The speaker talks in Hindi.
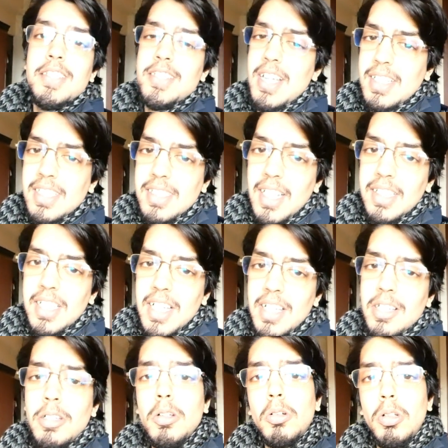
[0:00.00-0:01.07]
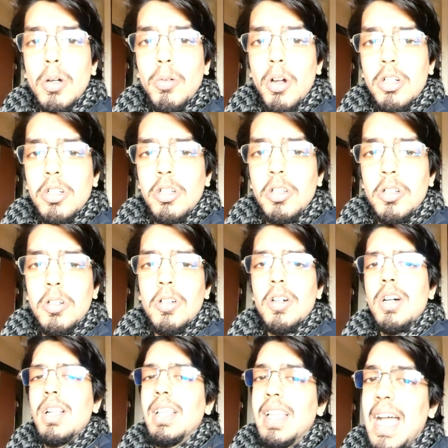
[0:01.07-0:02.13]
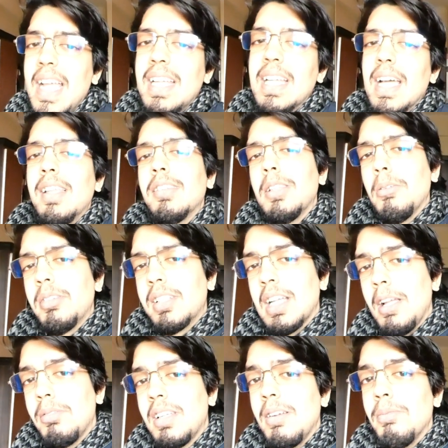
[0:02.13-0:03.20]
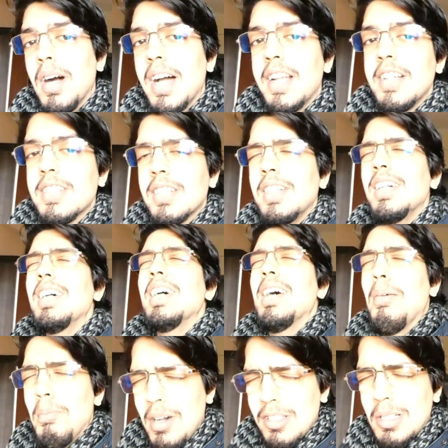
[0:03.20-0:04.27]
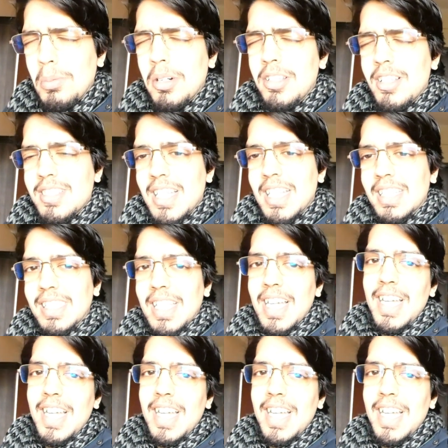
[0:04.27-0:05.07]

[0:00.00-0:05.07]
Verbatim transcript: जाते जाते यू नो वॉट टू डू लाइक एंड सब्सक्राइब की बारिश मन को बहुत अच्छा लगता